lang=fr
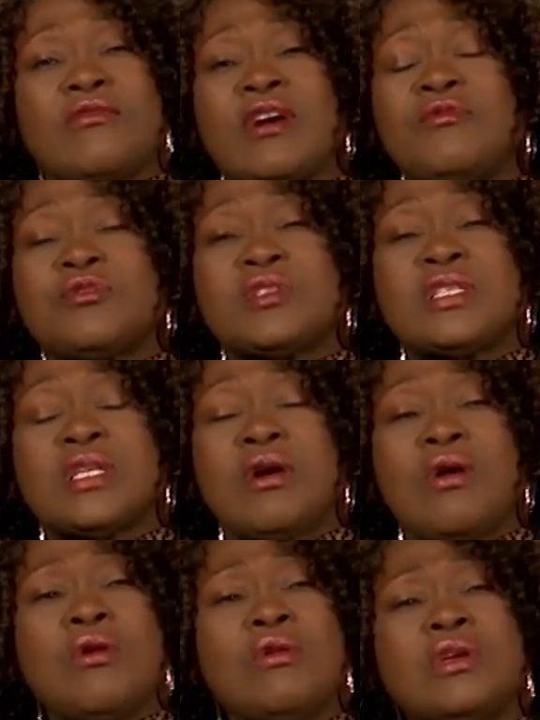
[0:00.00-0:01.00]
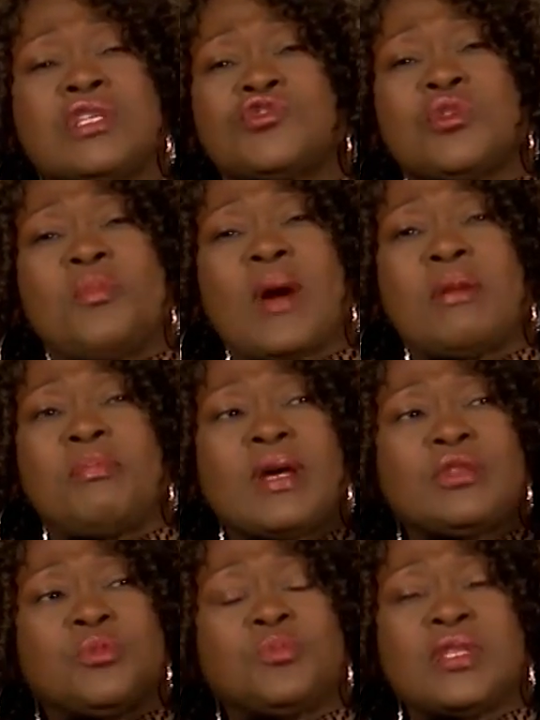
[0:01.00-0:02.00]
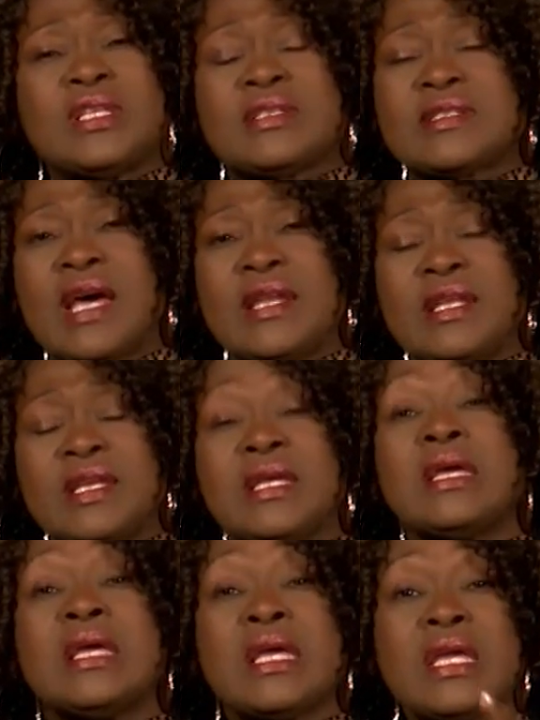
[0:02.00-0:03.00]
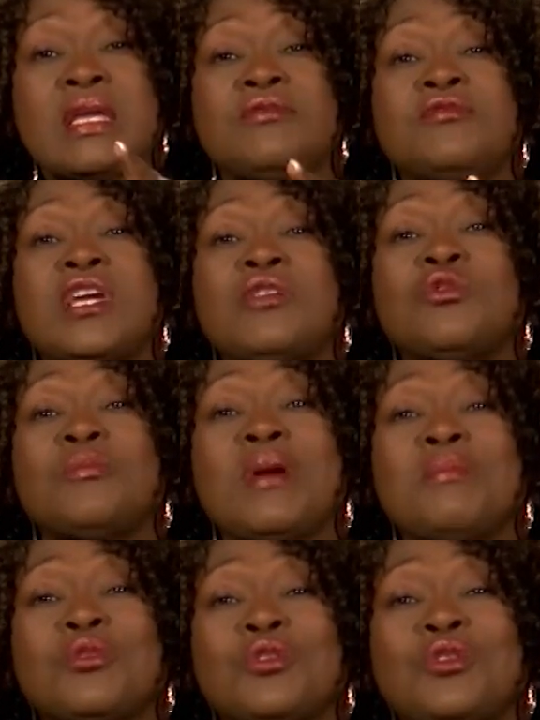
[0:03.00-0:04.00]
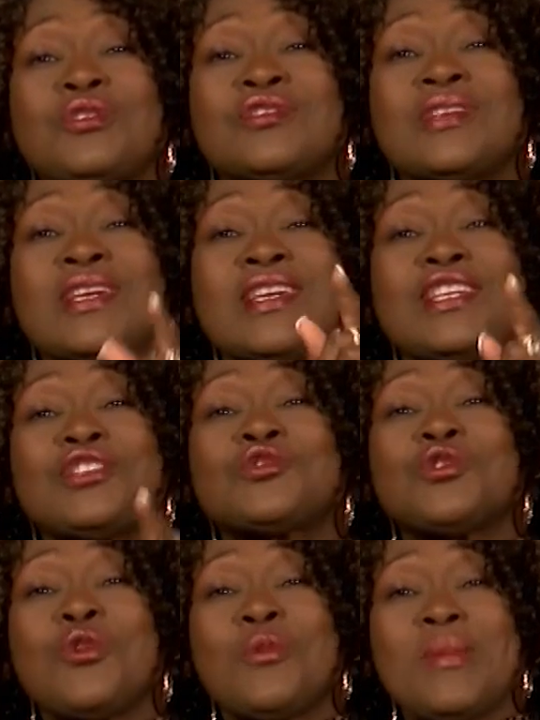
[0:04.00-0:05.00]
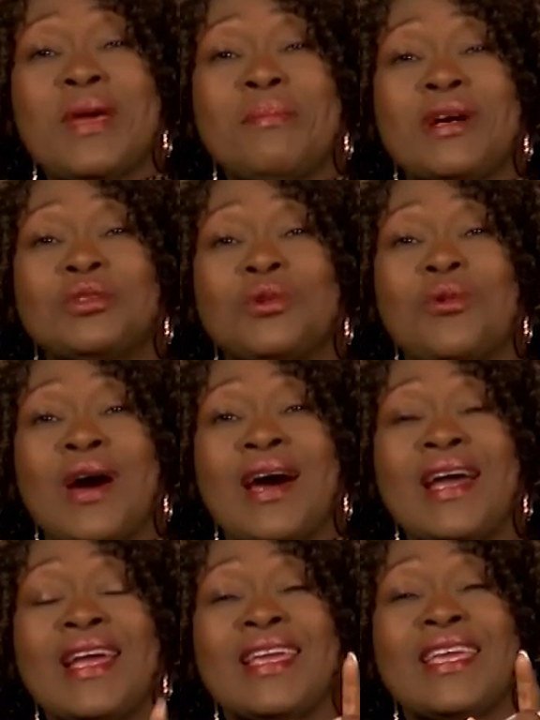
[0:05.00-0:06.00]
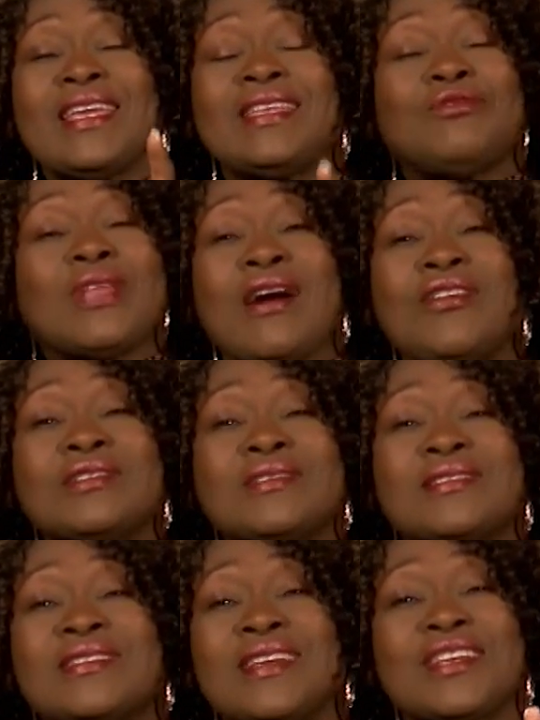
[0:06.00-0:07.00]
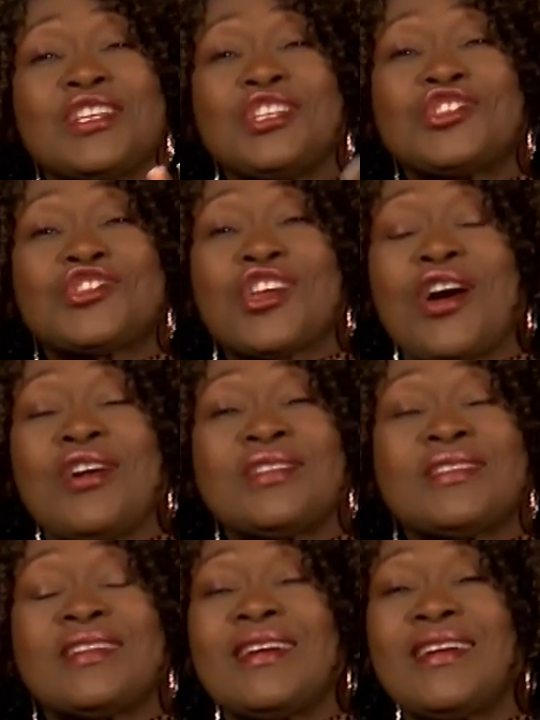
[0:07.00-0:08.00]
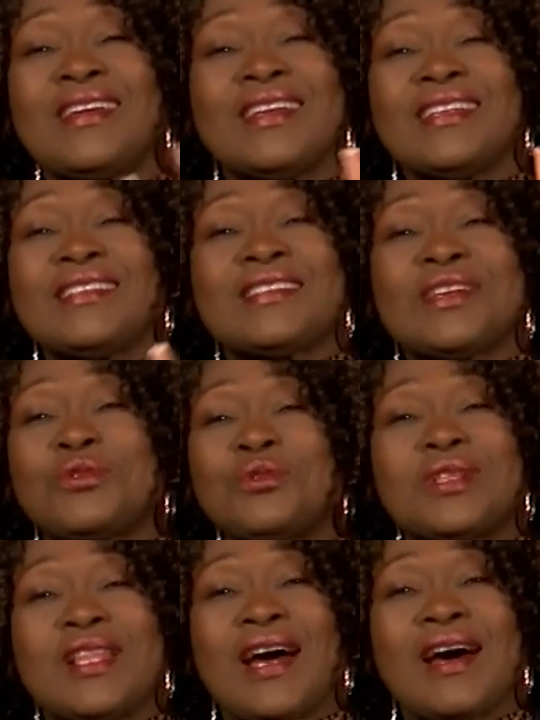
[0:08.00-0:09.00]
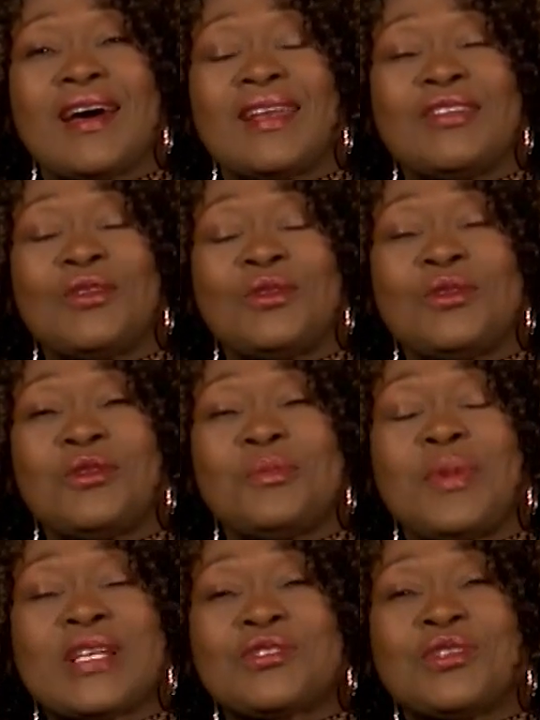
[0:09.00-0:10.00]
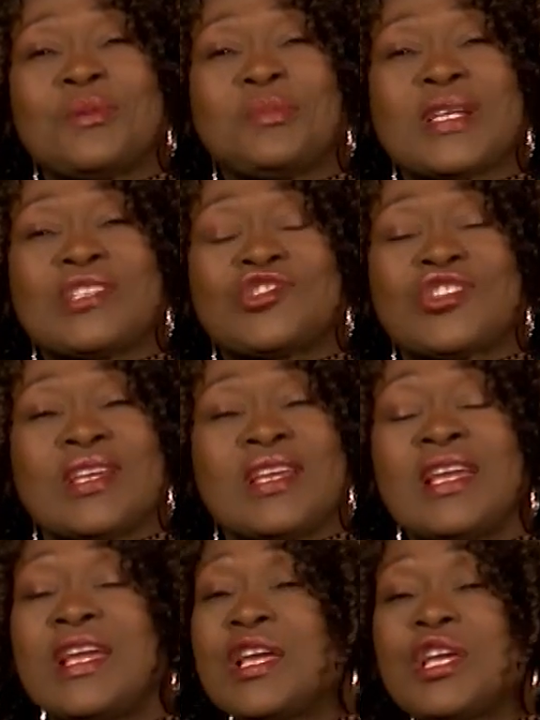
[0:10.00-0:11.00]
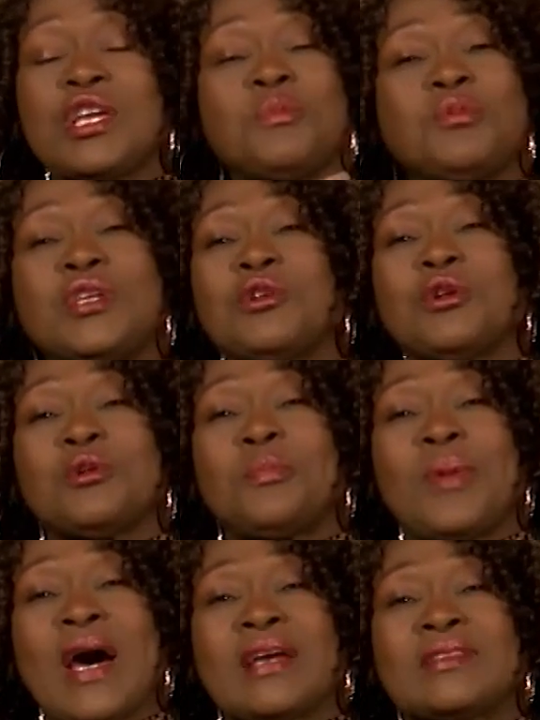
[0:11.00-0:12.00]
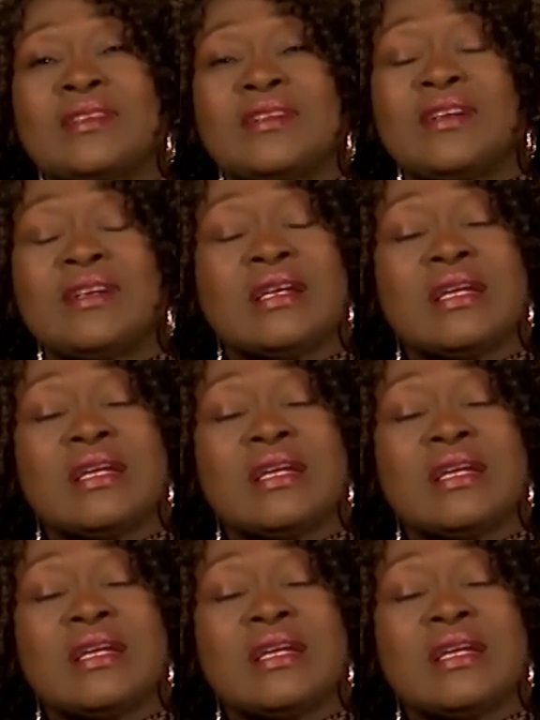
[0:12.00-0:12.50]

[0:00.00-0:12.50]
on va vous dire, oh, ils ne se parlent pas depuis des années. Et ils viennent au même culte, ils sont au même endroit, ils dansent, ils chantent, ils écoutent le, pasteur prêcher, et puis ils repartent.